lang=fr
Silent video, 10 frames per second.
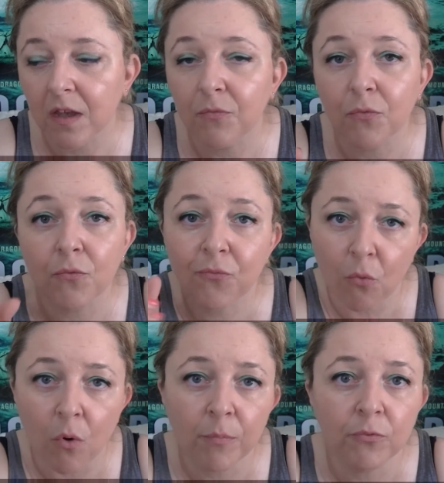fond
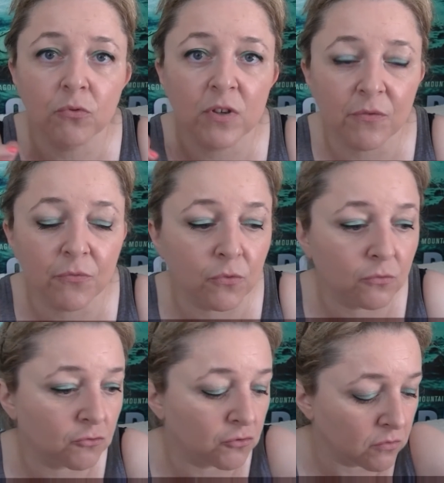froid plutôt qu'un
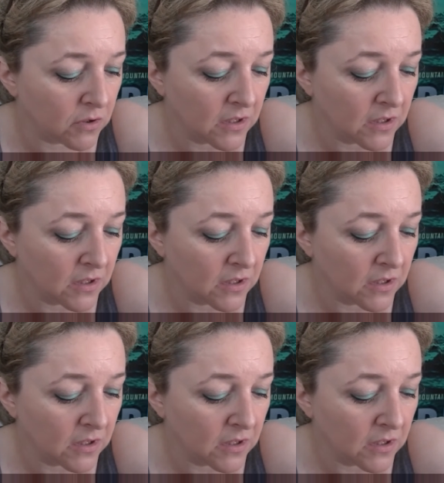fond chaud.